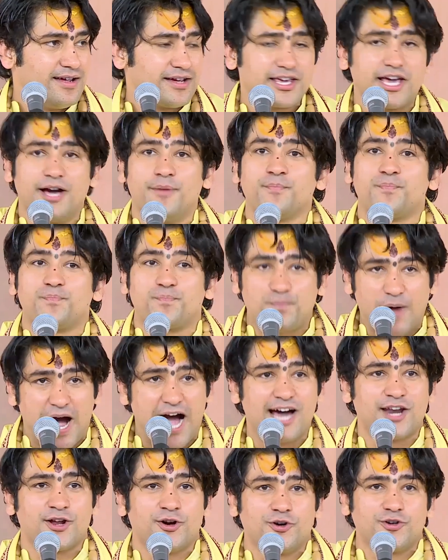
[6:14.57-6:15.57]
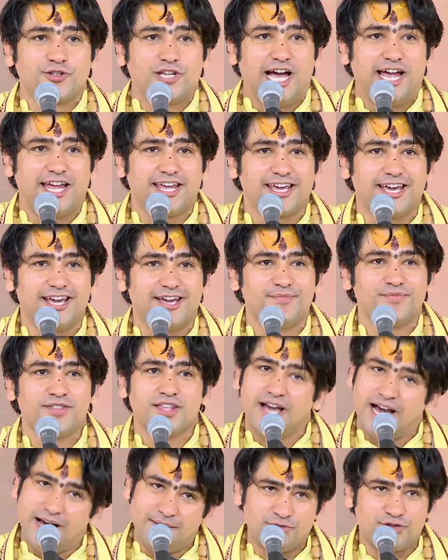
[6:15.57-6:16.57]
कि हम पार हो जाएंगे
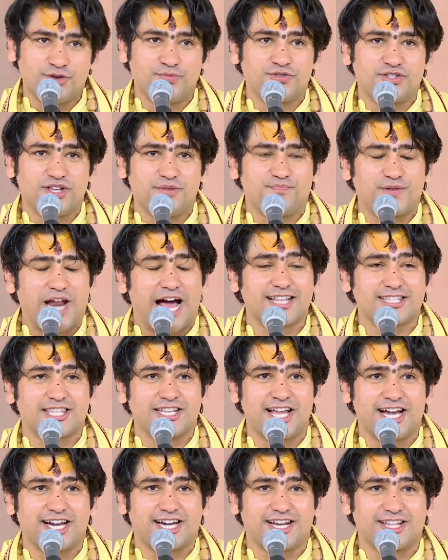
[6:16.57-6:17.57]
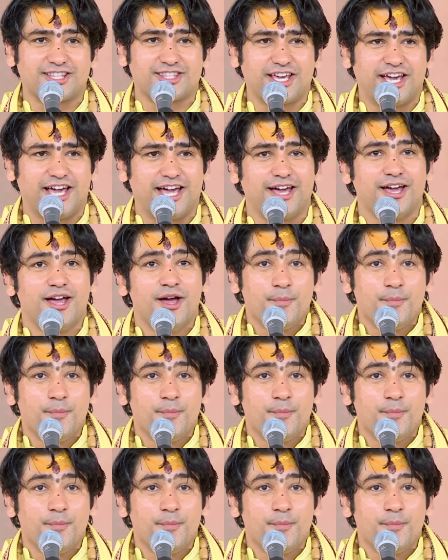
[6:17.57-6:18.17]
हम तुमसे प्रार्थना करते हैं